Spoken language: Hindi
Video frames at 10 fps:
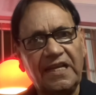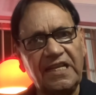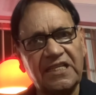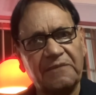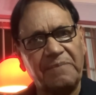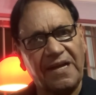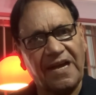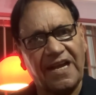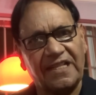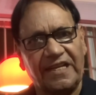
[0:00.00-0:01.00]
इस
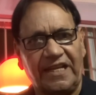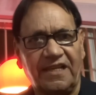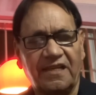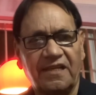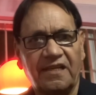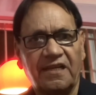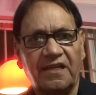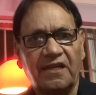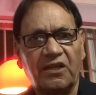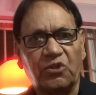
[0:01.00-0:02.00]
बेगैरत ने
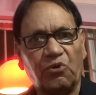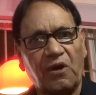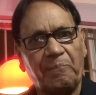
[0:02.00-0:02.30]
तो